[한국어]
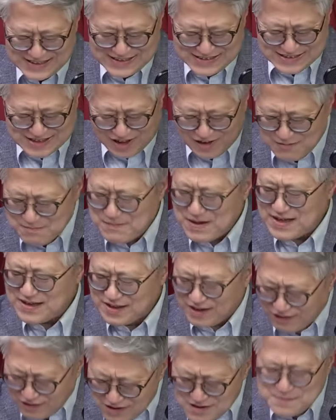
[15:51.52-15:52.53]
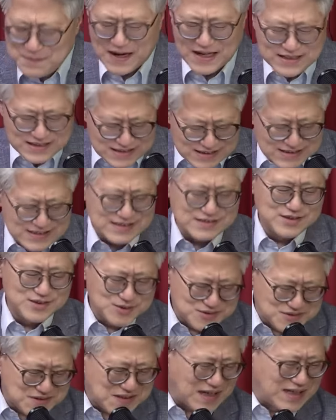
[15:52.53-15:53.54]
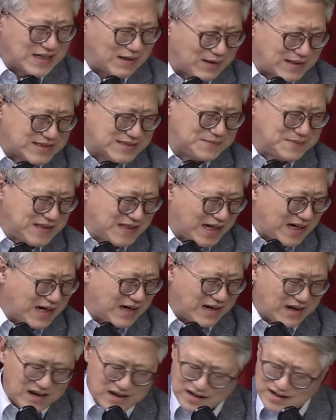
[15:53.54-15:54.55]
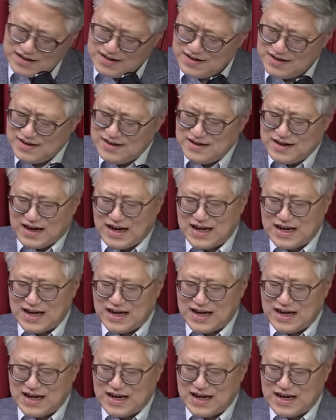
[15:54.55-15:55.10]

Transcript: 정말 열받는 뉴스가 나왔습니다. 그렇습니다.